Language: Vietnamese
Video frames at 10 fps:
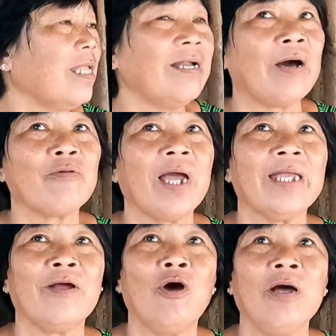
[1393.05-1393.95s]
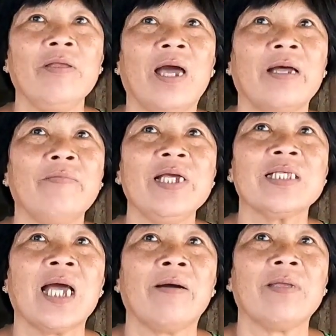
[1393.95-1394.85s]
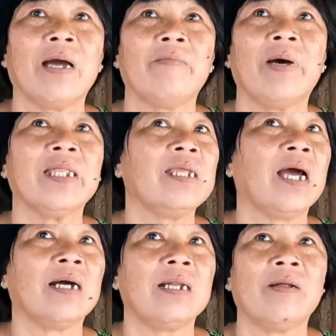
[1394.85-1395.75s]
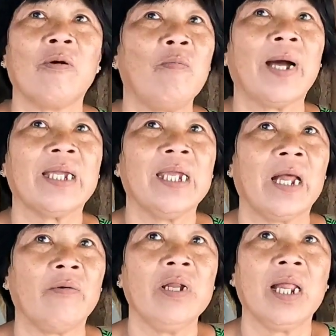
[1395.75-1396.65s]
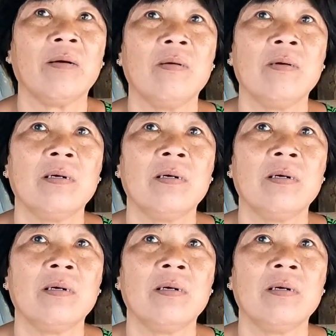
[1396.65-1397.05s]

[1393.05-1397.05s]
tới đầu thầy tới đó giờ biết sao giờ mình giờ đâu có mặn gì nổi nữa đâu